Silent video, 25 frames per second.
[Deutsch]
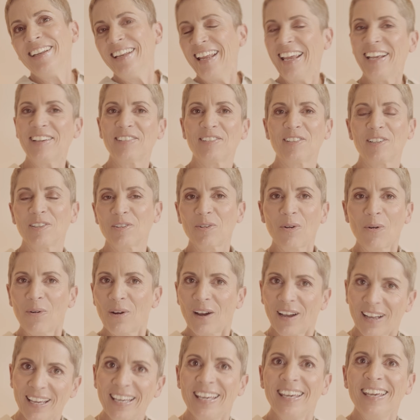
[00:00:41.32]
die nächste
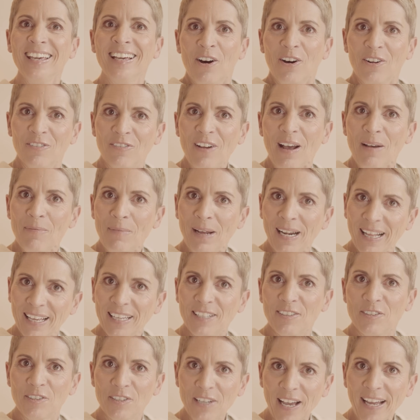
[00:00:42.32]
Drogerie und war mal
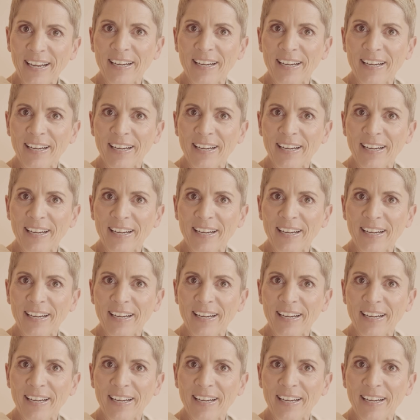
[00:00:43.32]
richtig